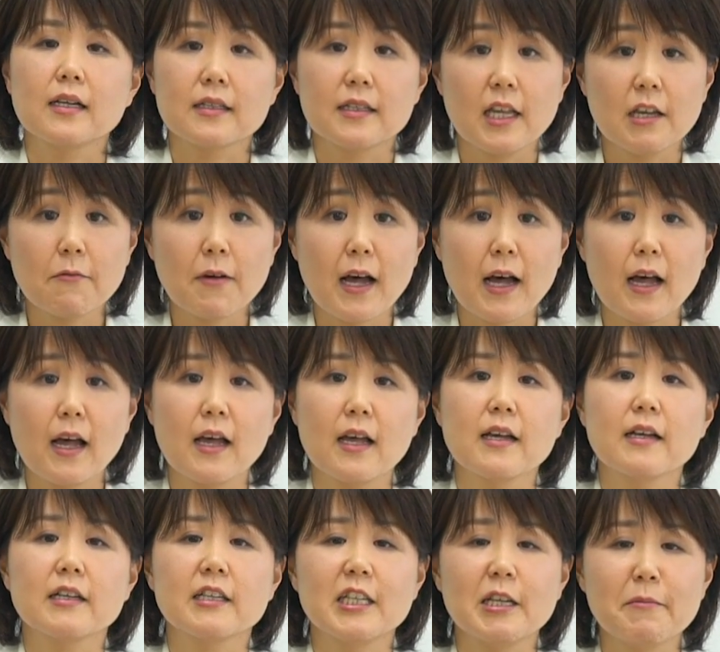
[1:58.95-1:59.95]
では
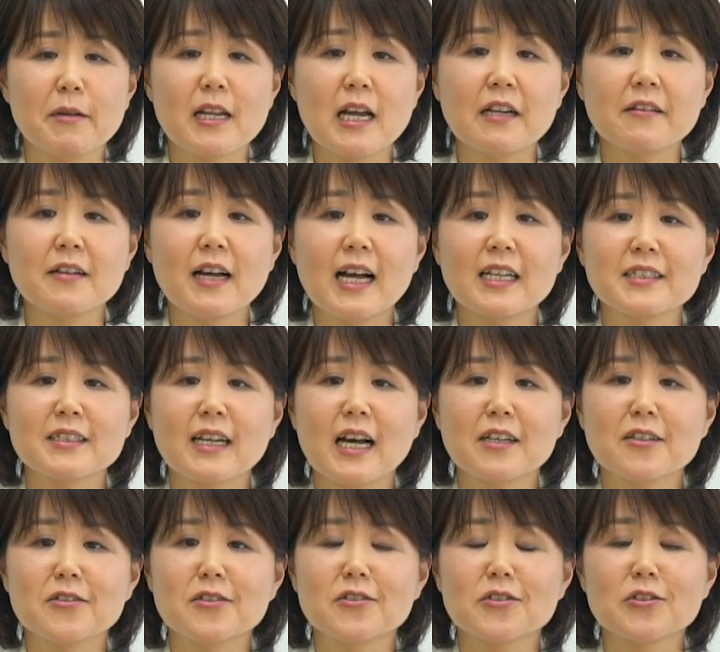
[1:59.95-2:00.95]
リベラルアーツ
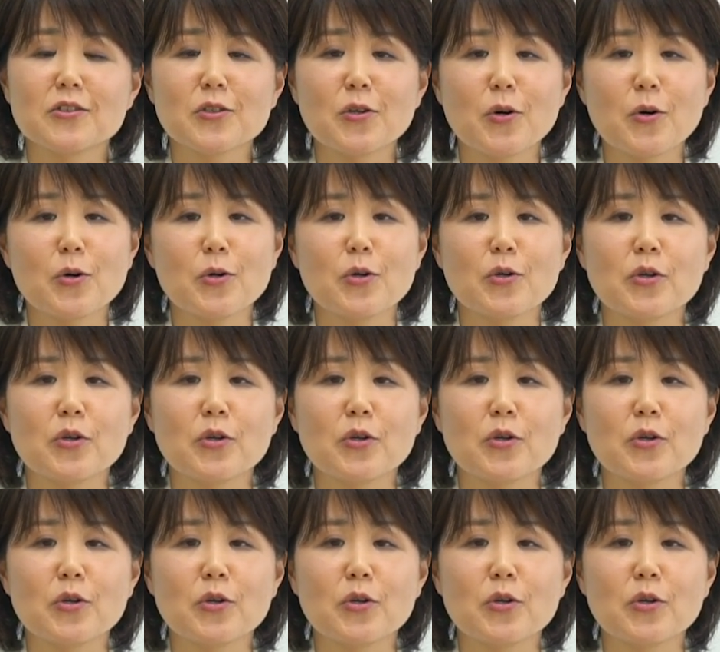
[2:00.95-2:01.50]
学群の